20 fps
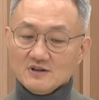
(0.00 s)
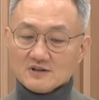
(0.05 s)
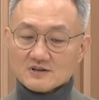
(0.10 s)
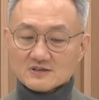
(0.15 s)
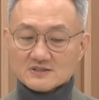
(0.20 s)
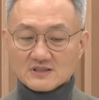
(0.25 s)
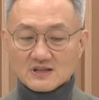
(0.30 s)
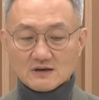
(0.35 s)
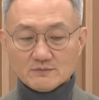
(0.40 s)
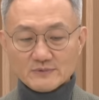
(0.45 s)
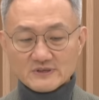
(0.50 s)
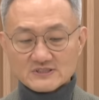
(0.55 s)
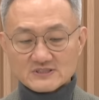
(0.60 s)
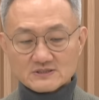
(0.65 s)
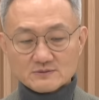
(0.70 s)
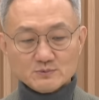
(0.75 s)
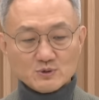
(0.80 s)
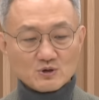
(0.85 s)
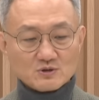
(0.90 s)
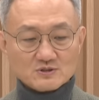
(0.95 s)
그 다음에
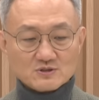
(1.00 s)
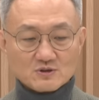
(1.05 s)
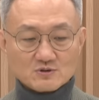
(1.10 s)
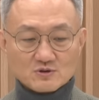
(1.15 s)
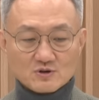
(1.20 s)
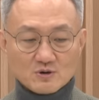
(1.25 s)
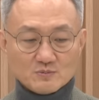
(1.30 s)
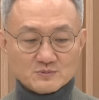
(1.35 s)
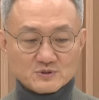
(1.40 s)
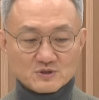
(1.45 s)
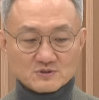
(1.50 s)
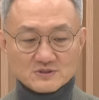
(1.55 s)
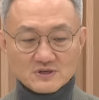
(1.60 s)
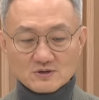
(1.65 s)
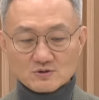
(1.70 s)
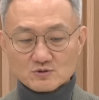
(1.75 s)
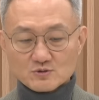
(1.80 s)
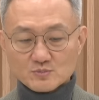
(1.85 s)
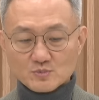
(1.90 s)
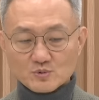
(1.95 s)
지금 여기서도
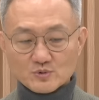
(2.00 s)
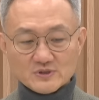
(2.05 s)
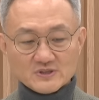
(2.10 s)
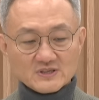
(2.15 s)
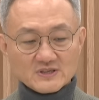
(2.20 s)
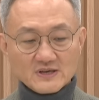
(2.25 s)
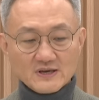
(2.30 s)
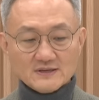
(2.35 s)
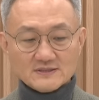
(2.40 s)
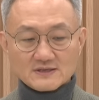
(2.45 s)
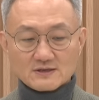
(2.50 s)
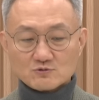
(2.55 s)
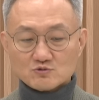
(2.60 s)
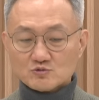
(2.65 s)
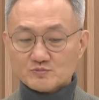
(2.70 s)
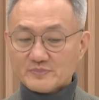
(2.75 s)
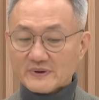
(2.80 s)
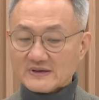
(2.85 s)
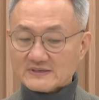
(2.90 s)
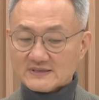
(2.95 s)
검정색으로 보이는 게 이제
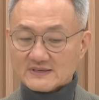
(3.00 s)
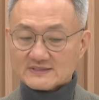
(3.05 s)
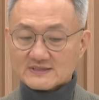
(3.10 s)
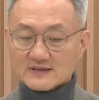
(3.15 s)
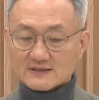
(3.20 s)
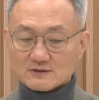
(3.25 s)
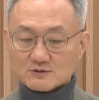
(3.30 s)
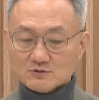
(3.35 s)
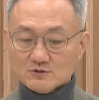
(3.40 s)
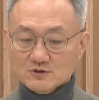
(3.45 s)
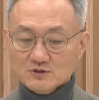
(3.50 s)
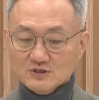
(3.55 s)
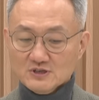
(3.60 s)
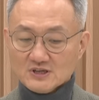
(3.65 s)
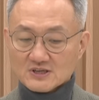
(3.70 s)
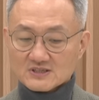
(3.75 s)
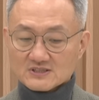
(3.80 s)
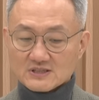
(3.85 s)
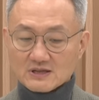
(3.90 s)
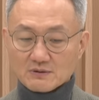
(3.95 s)
국방 예산이고
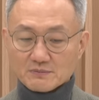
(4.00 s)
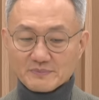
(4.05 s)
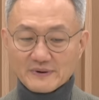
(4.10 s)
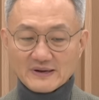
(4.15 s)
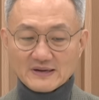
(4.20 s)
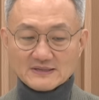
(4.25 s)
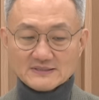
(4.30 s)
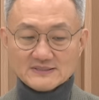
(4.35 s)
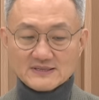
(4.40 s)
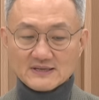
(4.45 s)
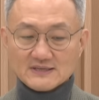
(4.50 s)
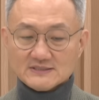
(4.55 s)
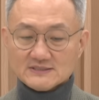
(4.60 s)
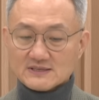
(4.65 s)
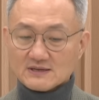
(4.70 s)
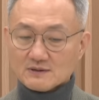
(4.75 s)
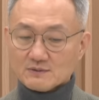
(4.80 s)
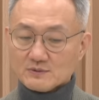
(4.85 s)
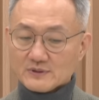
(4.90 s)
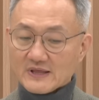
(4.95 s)
그 다음에 파란색이
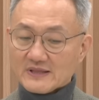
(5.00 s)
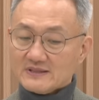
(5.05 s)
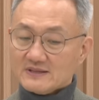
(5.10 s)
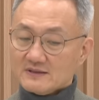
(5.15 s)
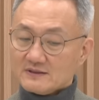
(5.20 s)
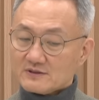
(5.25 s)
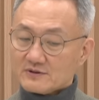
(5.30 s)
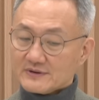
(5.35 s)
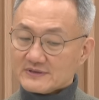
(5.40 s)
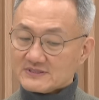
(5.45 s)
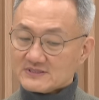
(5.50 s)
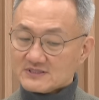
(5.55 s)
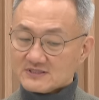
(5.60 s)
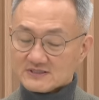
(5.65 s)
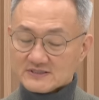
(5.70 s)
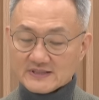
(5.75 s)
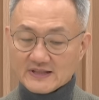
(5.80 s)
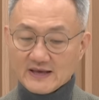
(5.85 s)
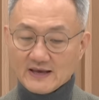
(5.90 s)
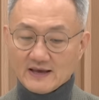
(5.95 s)
이제 넷
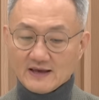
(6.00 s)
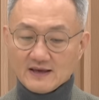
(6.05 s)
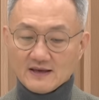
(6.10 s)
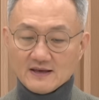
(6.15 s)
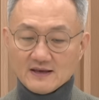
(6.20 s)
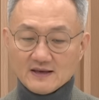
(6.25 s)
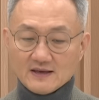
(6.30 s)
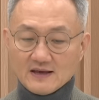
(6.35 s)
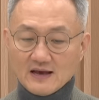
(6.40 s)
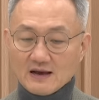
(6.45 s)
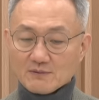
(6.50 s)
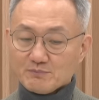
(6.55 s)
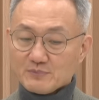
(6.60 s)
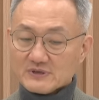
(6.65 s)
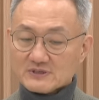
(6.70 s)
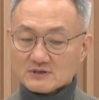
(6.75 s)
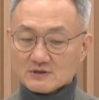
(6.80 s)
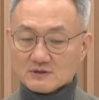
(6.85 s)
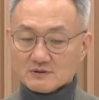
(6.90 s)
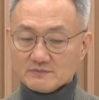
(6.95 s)
인트레스트인데
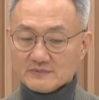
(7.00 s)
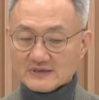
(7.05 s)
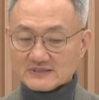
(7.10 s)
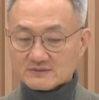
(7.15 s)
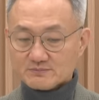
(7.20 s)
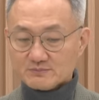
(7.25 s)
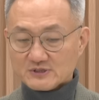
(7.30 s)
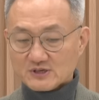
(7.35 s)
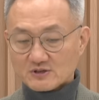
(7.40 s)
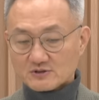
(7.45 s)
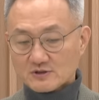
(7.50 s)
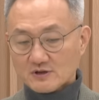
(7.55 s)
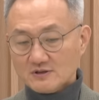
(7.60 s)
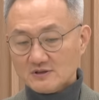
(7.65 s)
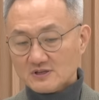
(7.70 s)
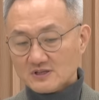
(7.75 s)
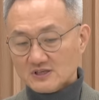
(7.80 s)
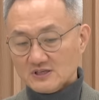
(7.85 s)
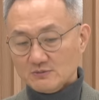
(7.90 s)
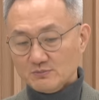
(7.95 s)
앞에서 말씀드렸던
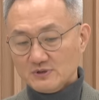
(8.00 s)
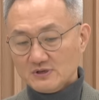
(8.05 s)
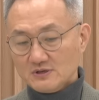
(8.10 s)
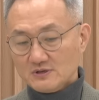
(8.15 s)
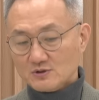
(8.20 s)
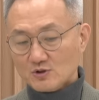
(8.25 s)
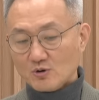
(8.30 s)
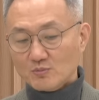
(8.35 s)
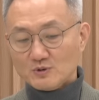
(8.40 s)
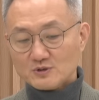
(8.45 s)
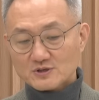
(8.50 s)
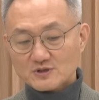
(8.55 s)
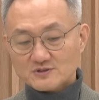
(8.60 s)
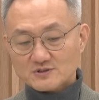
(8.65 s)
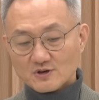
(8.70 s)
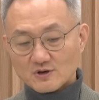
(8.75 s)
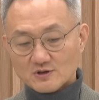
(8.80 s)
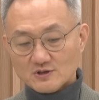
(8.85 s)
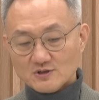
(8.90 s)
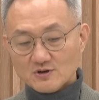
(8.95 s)
이미
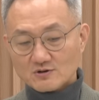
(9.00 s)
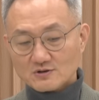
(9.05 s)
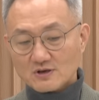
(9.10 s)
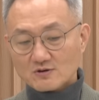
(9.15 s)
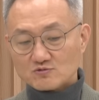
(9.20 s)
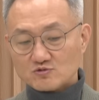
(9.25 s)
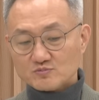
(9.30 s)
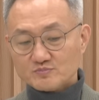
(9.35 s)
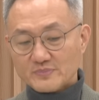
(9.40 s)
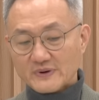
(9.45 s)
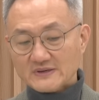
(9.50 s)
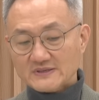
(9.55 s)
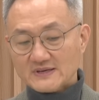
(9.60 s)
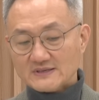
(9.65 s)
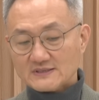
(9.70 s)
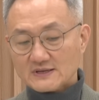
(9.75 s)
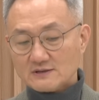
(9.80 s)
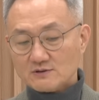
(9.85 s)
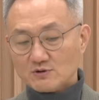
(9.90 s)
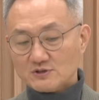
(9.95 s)
넘어섰어요. 이렇게 국방
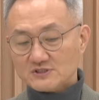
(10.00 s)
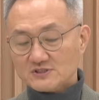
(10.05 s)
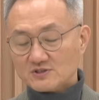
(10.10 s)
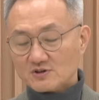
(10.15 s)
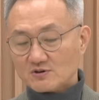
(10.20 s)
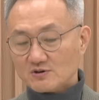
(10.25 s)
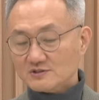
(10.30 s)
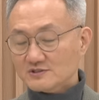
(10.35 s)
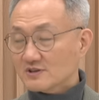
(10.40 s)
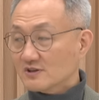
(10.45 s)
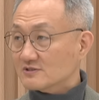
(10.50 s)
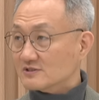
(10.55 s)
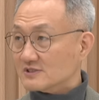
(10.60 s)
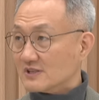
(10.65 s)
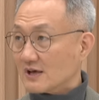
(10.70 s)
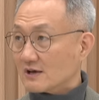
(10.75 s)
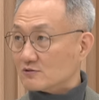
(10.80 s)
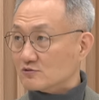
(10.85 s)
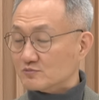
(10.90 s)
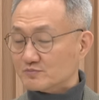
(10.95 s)
예산이 훨씬 더
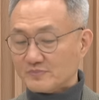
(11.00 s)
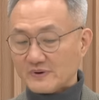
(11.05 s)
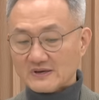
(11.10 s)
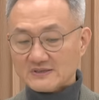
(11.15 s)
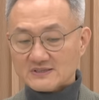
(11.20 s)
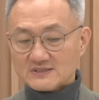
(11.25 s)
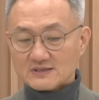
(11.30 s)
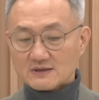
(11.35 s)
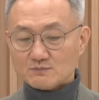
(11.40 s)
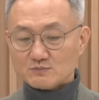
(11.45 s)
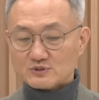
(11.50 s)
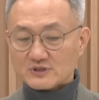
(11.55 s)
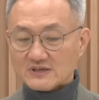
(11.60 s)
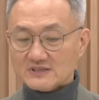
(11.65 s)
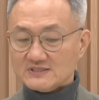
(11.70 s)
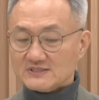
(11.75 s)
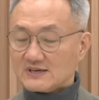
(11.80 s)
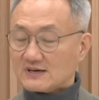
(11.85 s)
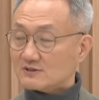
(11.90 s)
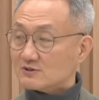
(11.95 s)
컸었는데 국방 예산보다
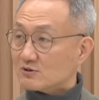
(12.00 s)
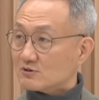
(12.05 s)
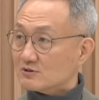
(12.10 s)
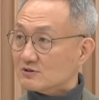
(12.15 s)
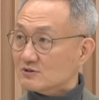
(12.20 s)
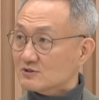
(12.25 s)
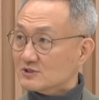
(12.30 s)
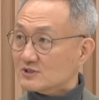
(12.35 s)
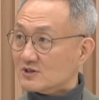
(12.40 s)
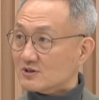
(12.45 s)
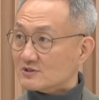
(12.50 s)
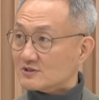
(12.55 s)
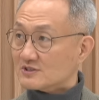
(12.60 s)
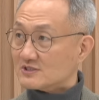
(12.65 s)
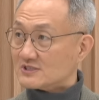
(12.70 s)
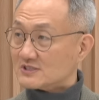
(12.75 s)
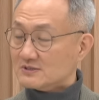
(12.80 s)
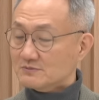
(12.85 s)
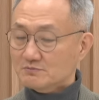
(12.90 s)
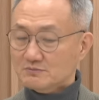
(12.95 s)
이자가 더 커진 거죠
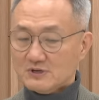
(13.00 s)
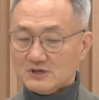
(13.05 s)
지금.